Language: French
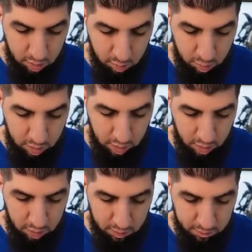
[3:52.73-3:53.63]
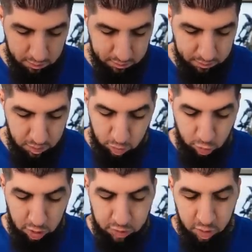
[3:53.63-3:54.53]
Ok, je
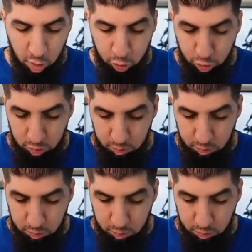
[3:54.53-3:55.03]
rase rush.